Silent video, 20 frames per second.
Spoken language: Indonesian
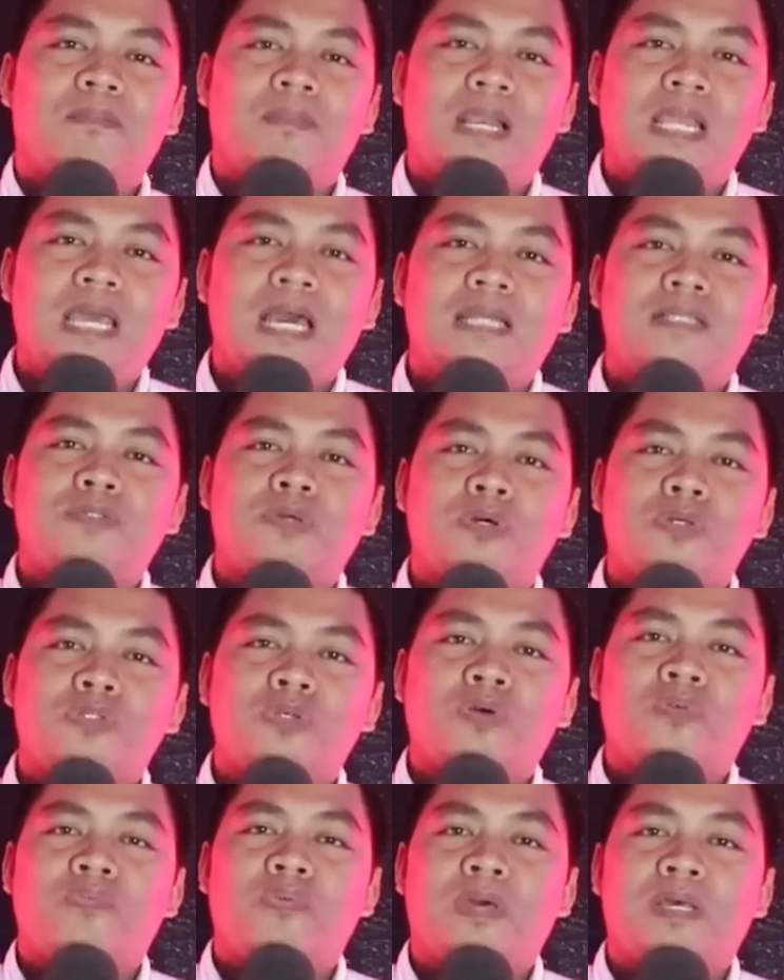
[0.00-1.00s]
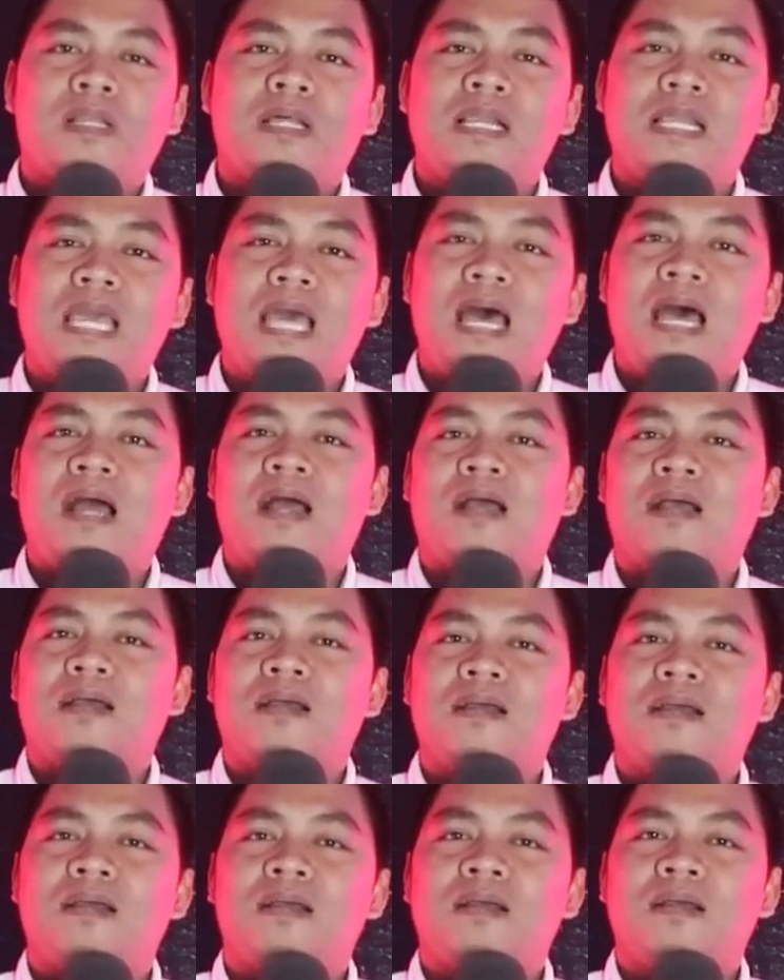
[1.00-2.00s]
melihat sosok Ferrell yang
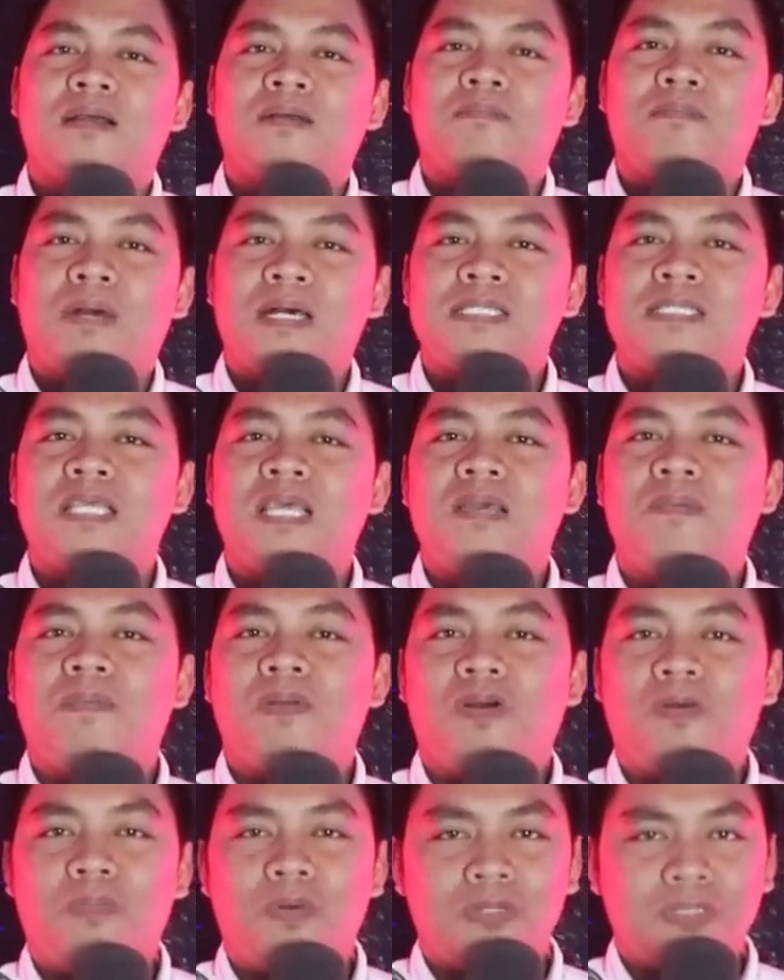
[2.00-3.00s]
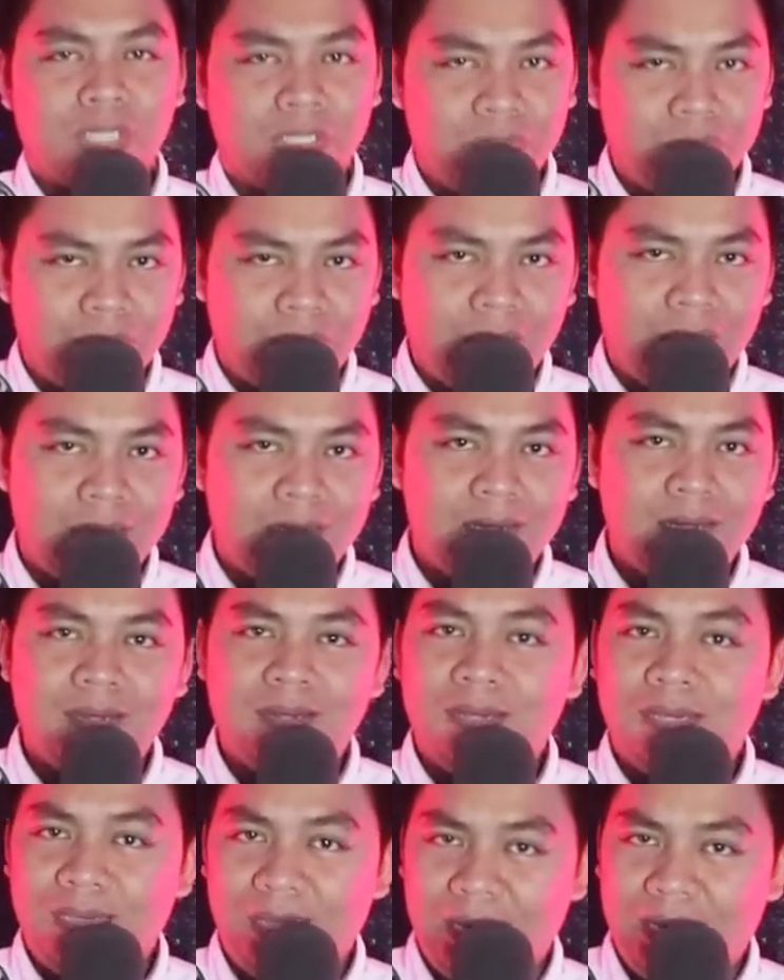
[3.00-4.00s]
masih menomor satukan
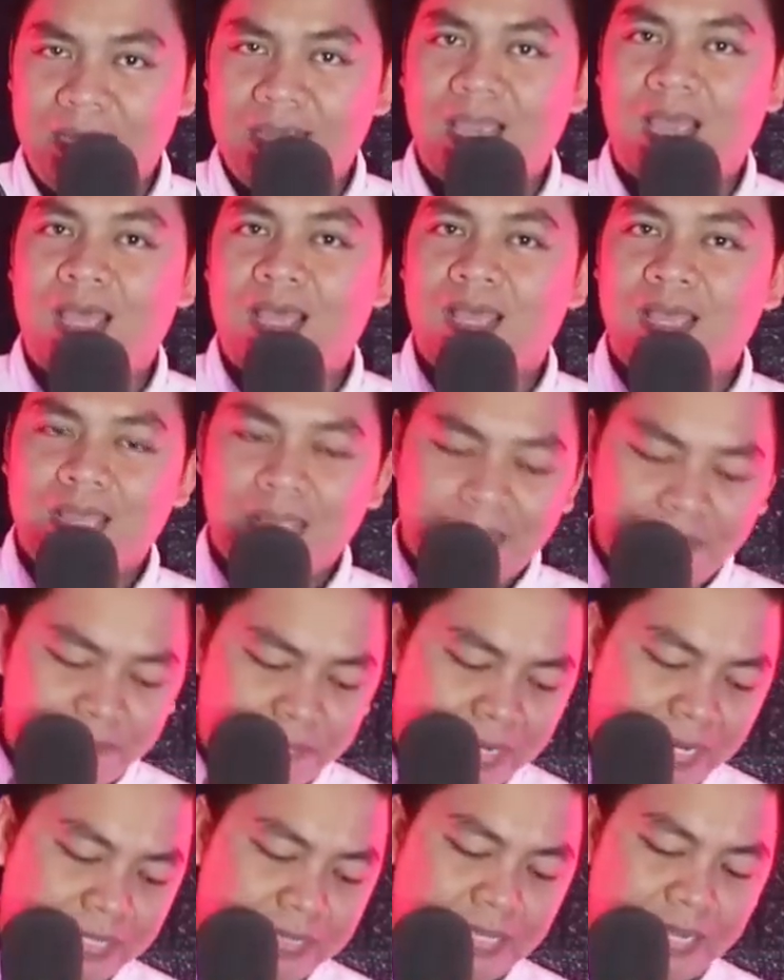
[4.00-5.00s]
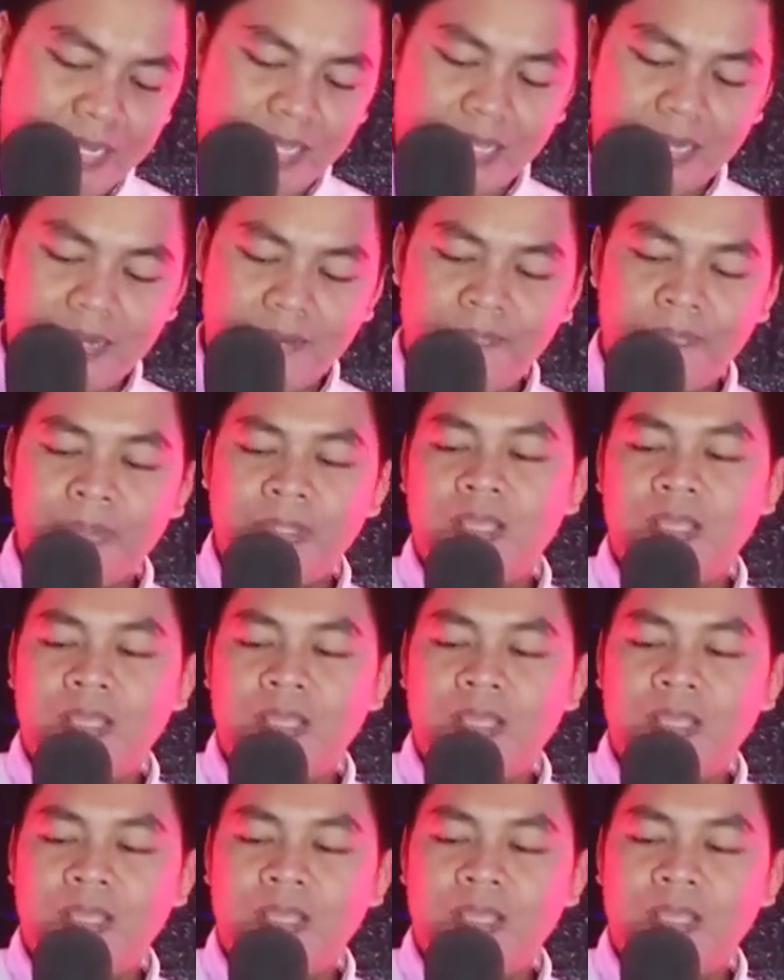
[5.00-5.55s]
dirinya. Mari kita lihat.